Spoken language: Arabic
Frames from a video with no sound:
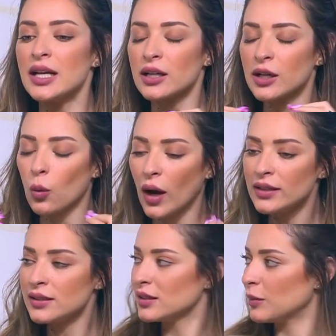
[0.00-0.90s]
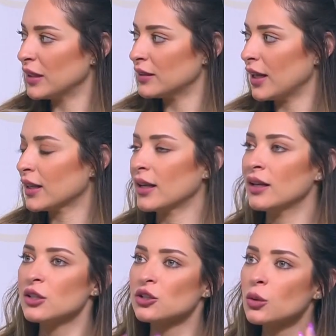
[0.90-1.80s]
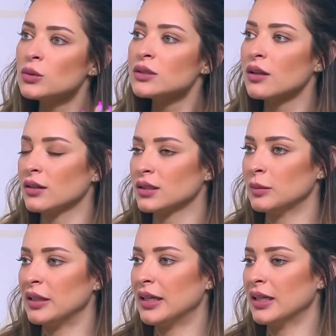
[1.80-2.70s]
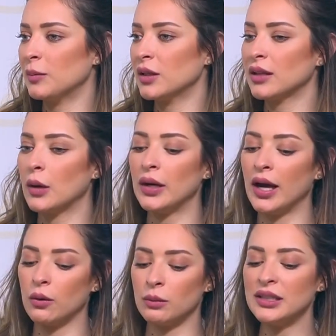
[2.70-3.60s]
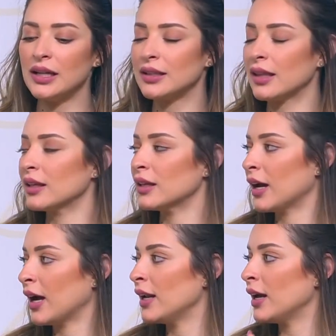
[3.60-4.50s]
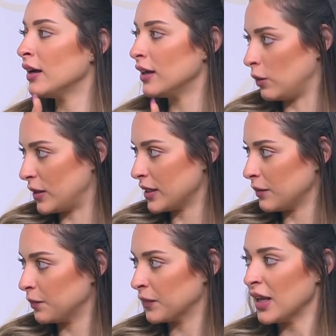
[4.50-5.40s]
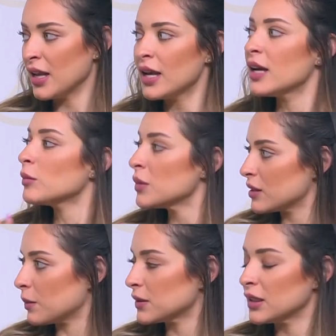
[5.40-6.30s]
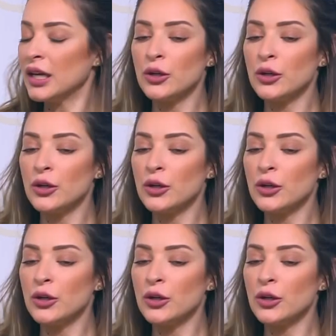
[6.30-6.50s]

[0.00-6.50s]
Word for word: الكواليتي تبعت الاكل جوده الاطعمه اللي احنا بنتناولها ومدى تاثيرها على الوزن قد إيه مهم بالضبط مم.